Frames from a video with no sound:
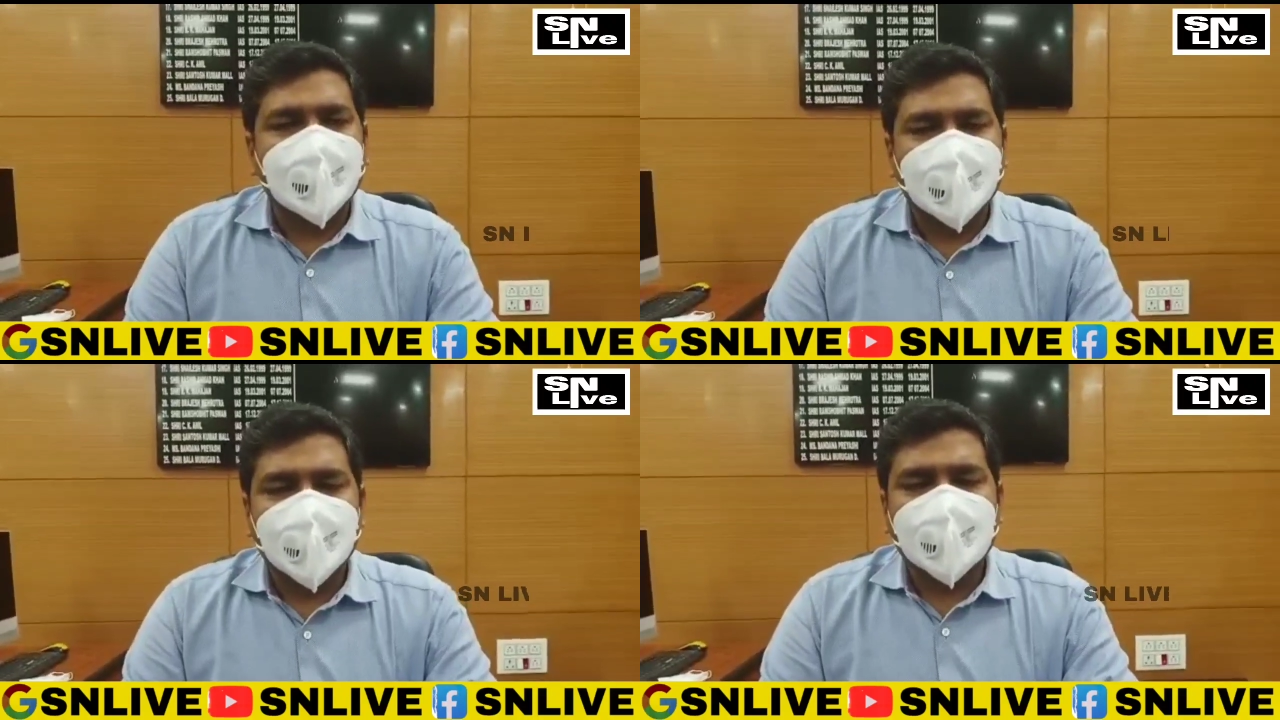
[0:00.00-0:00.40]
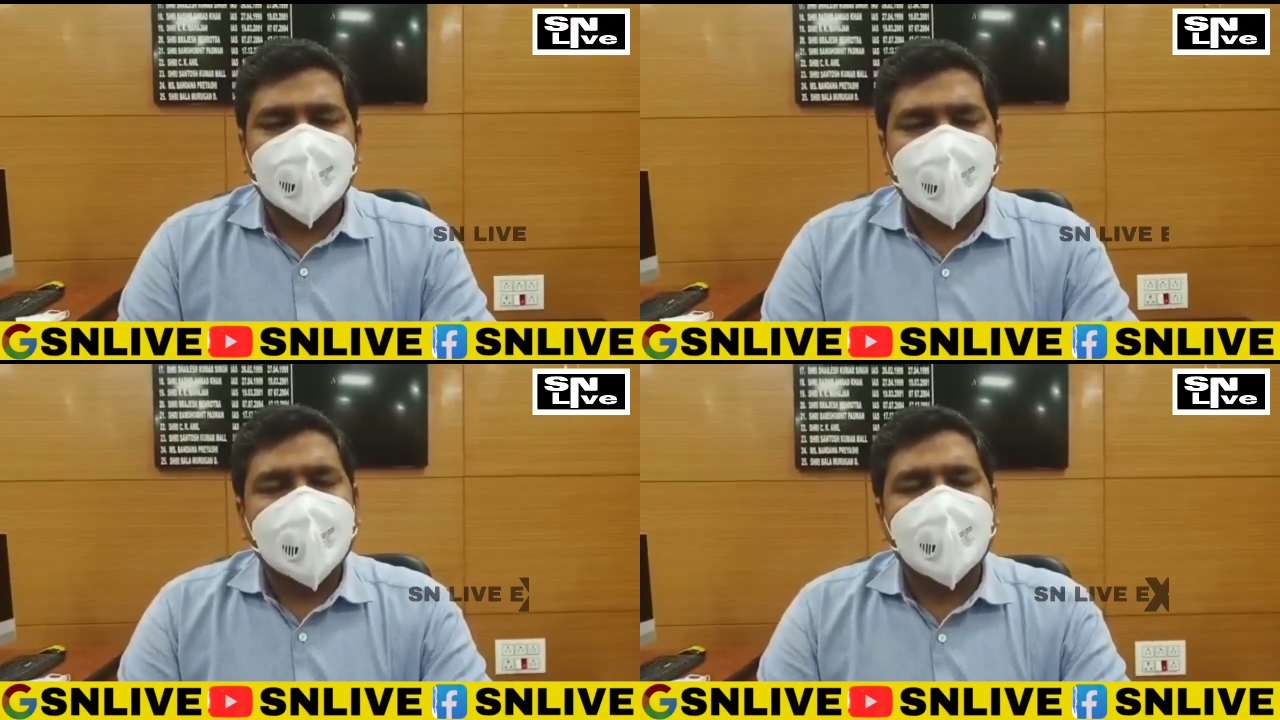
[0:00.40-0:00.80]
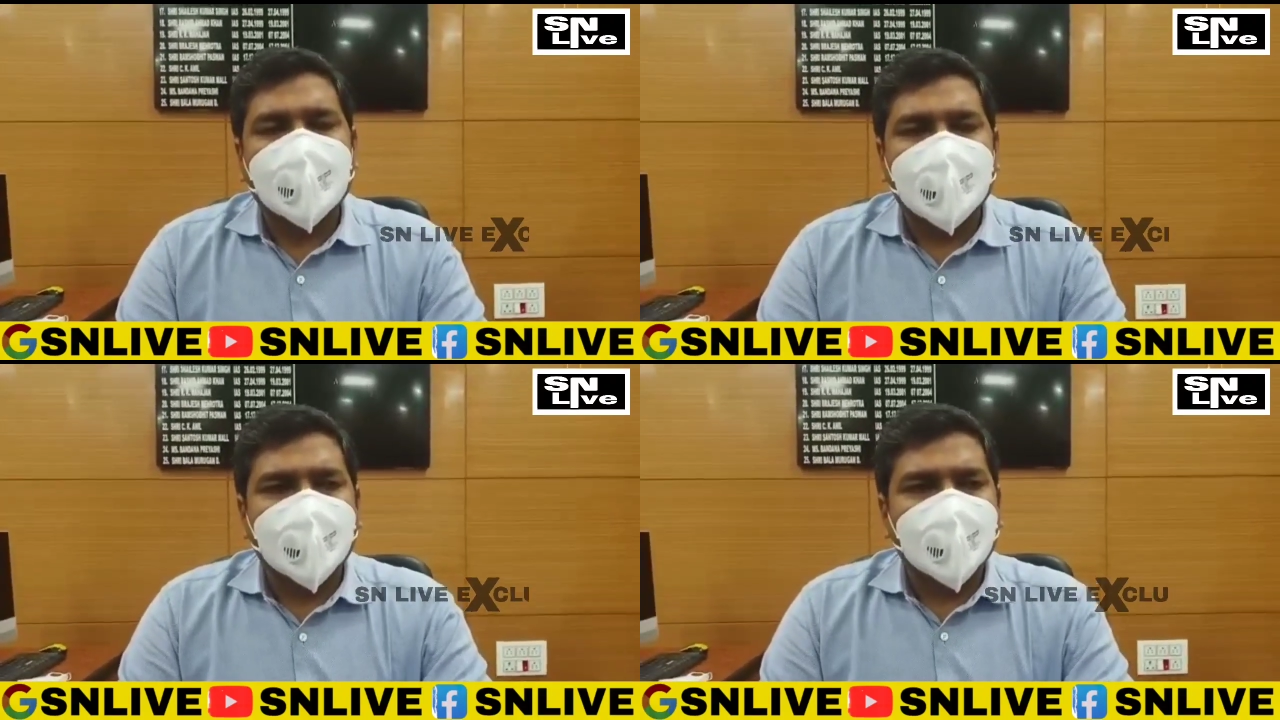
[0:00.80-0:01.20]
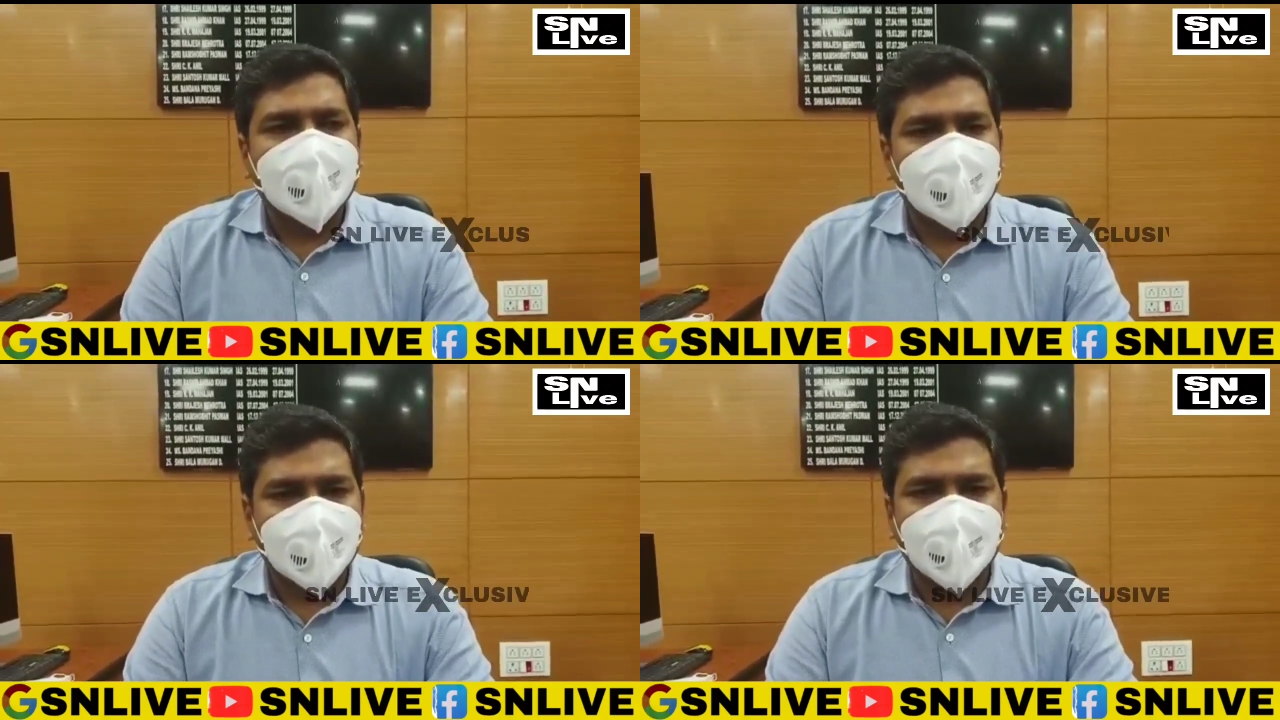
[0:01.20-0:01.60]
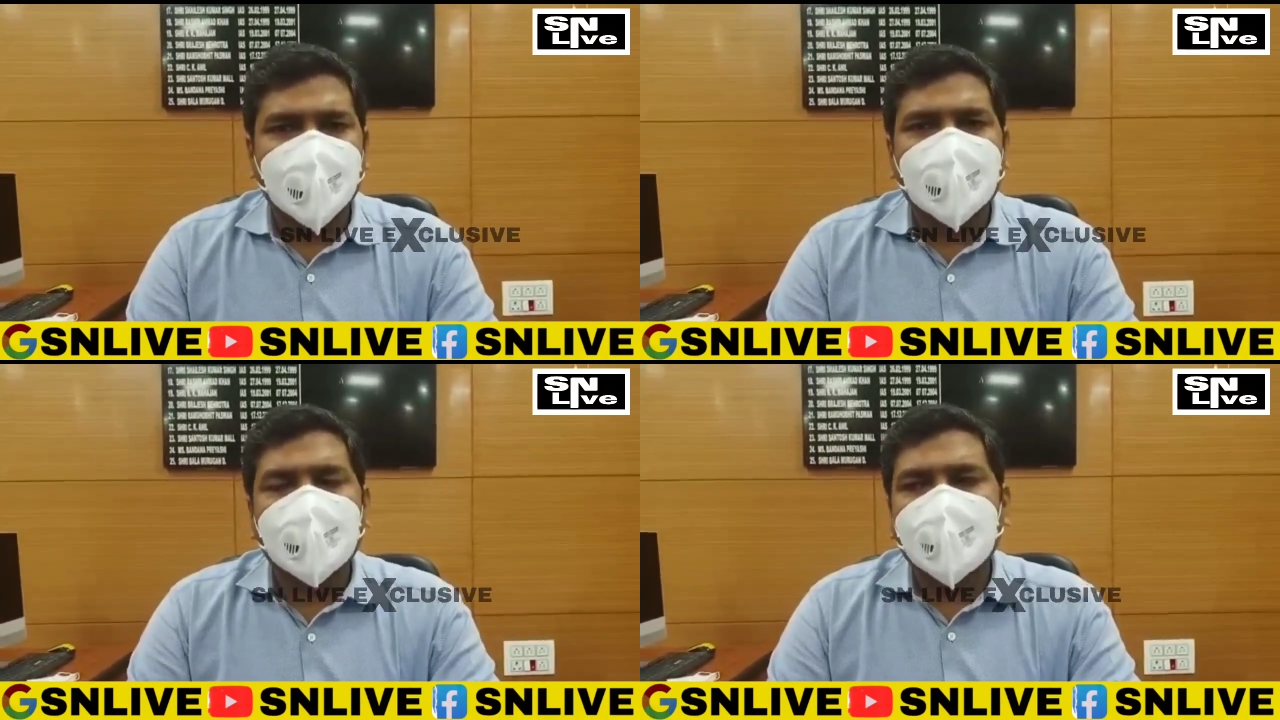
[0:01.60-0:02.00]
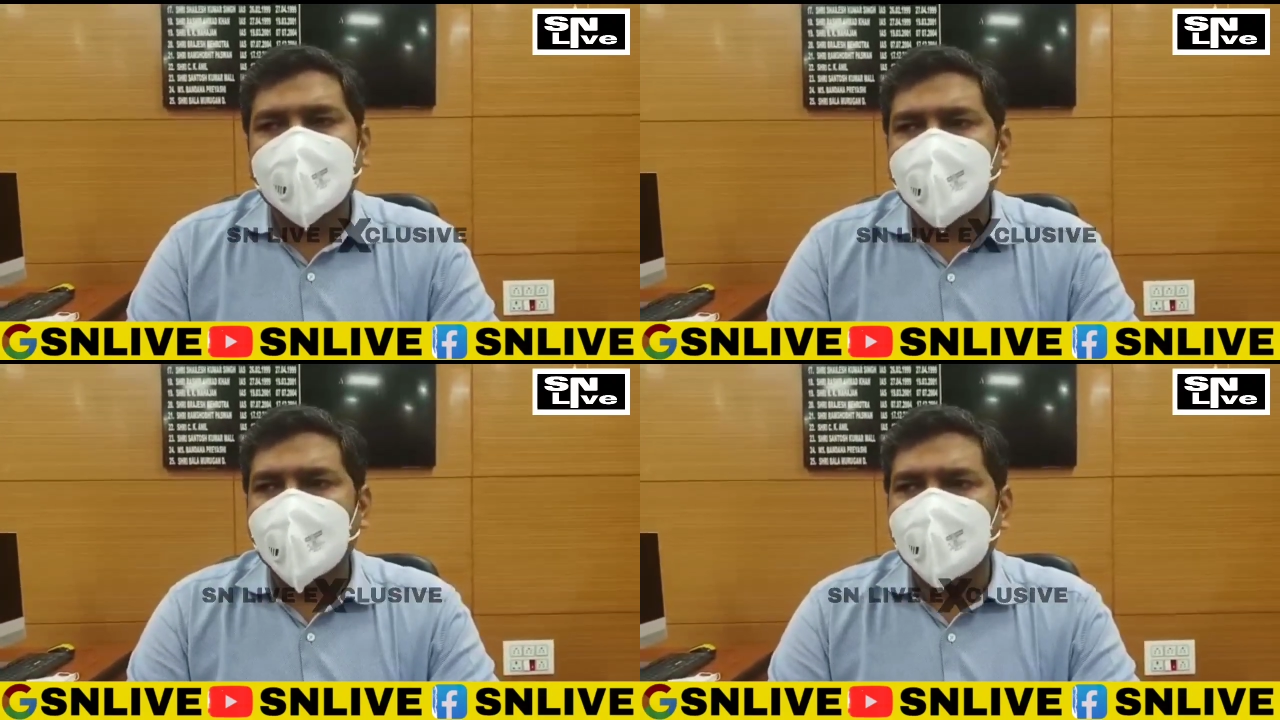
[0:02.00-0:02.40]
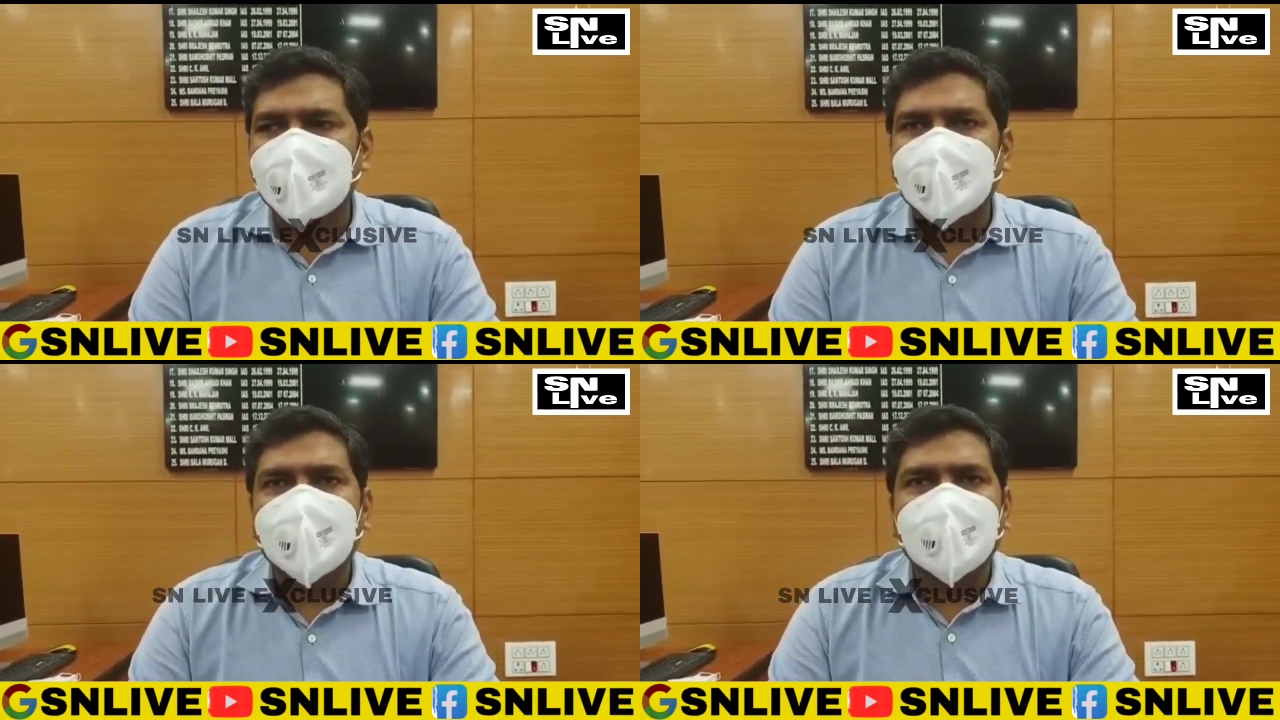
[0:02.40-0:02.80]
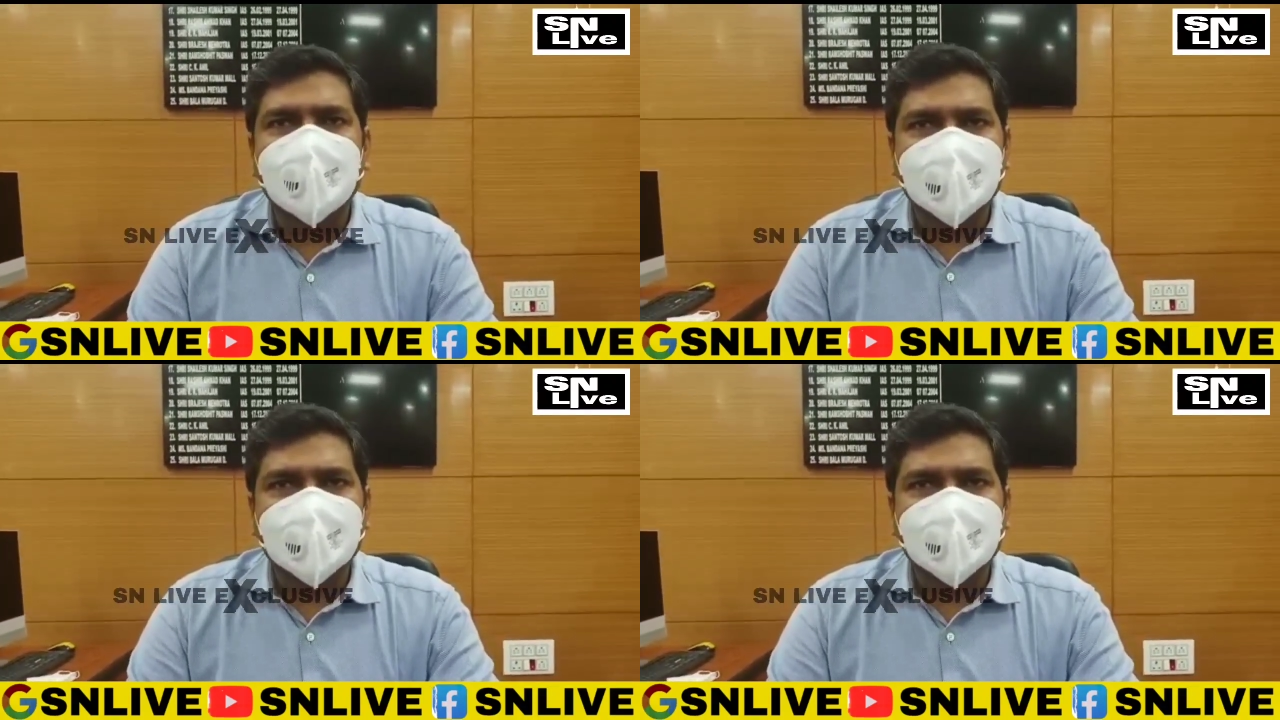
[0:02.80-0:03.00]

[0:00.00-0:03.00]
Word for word: तो फाइल वगैरह जो हम लोगों ने देखा जिनका